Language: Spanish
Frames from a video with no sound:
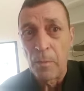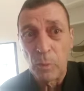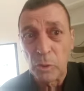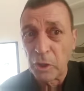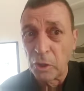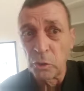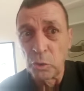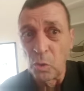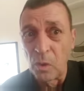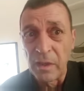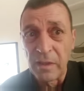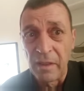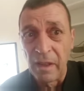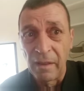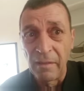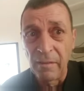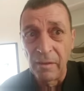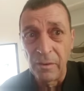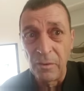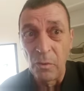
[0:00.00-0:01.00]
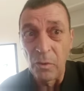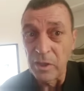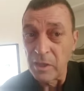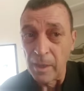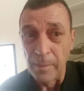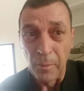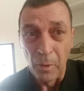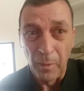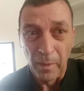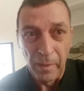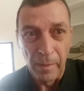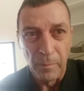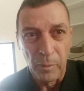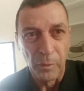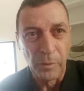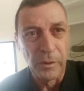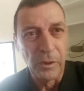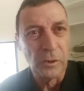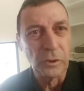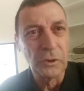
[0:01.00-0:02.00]
que la homosexualidad no es
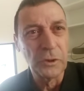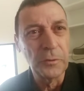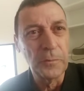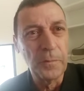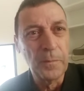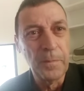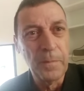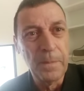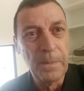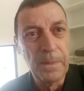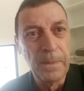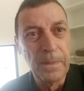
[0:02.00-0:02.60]
aprobada por Dios.